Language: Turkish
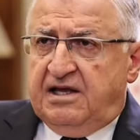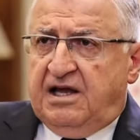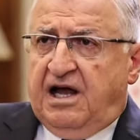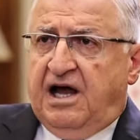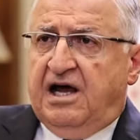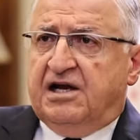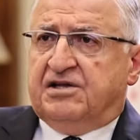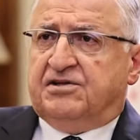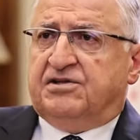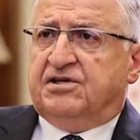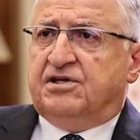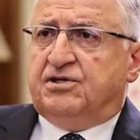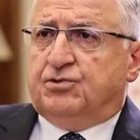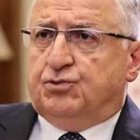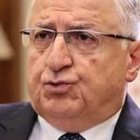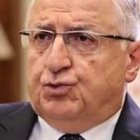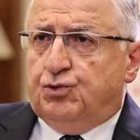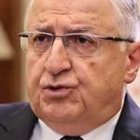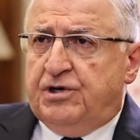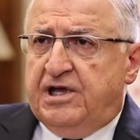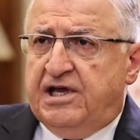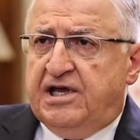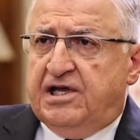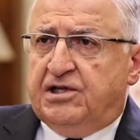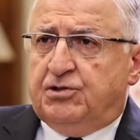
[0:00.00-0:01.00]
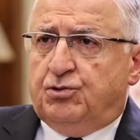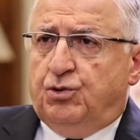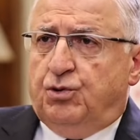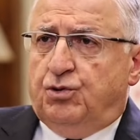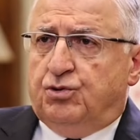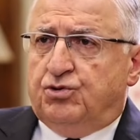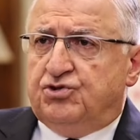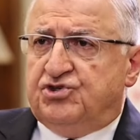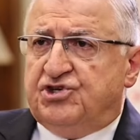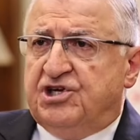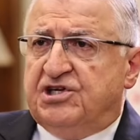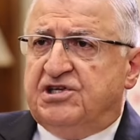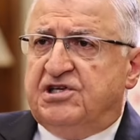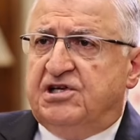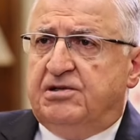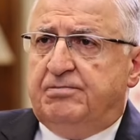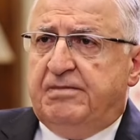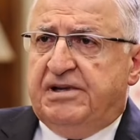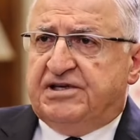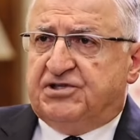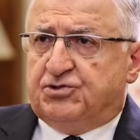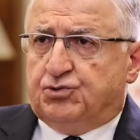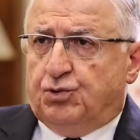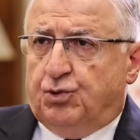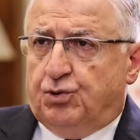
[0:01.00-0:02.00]
artık güneye doğru
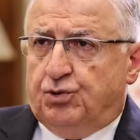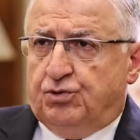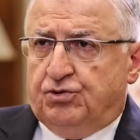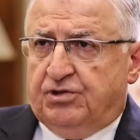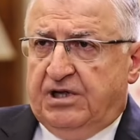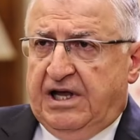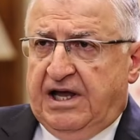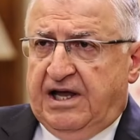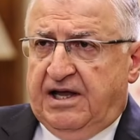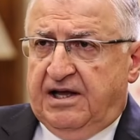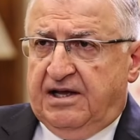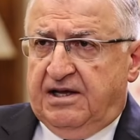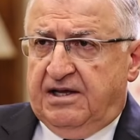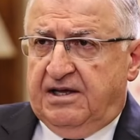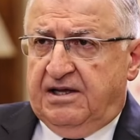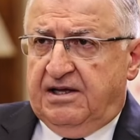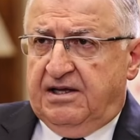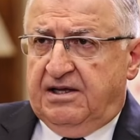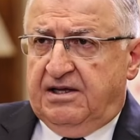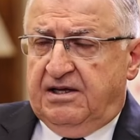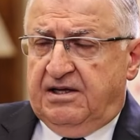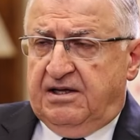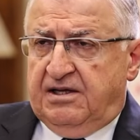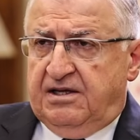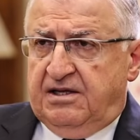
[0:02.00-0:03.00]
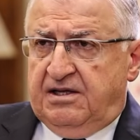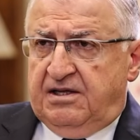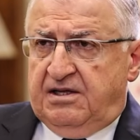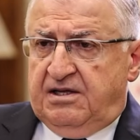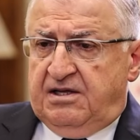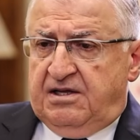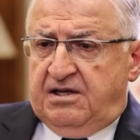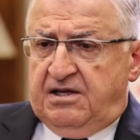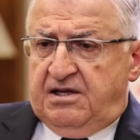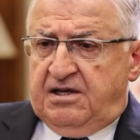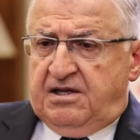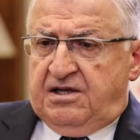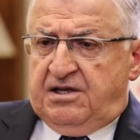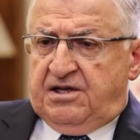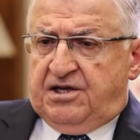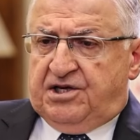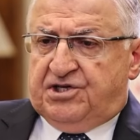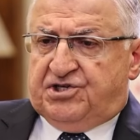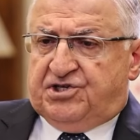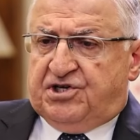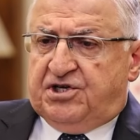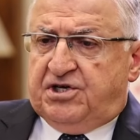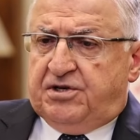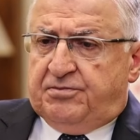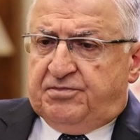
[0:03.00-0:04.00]
çekilmek zorunda. E
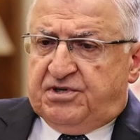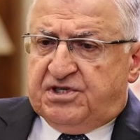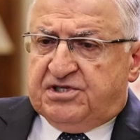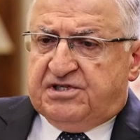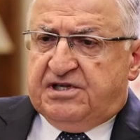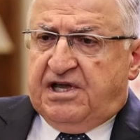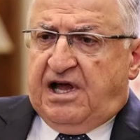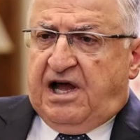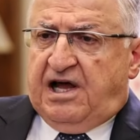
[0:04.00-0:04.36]
şimdi biz de